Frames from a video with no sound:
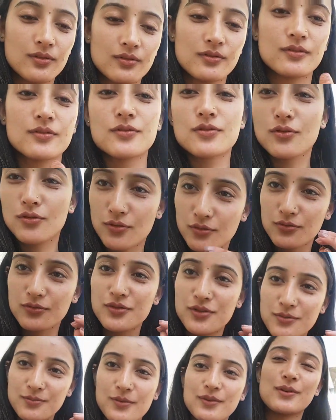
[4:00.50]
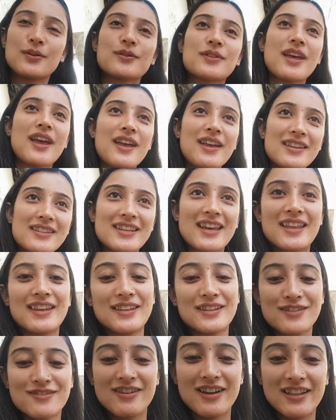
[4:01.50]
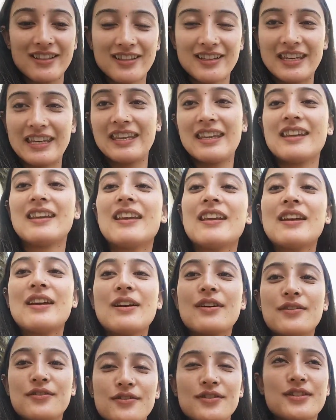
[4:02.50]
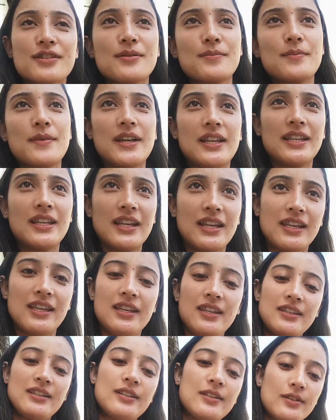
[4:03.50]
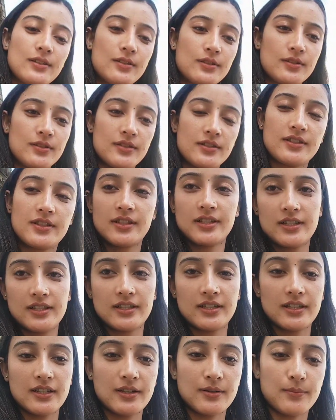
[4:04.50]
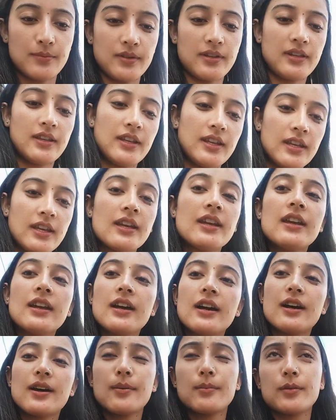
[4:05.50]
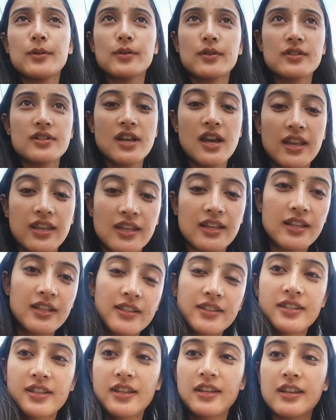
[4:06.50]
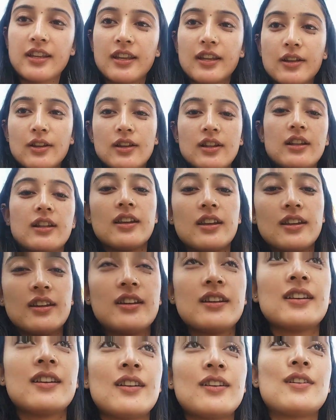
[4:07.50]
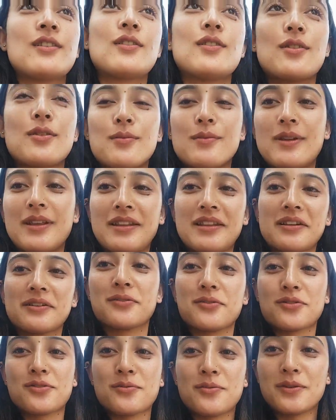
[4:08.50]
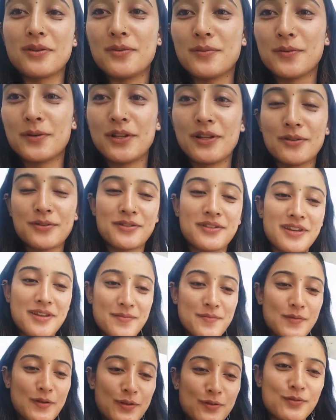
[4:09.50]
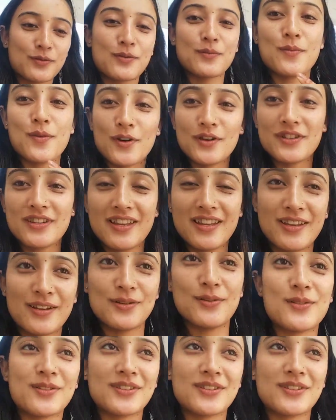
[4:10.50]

जो कुछ भी होता है सारी ज्वेलरी वो सब पहनाई और अभी हम लोग जा रहे हैं लंच करने के लिए और मैंने ना कुछ भी नहीं बोला उस टाइम पे क्योंकि बहुत सारे लोग थे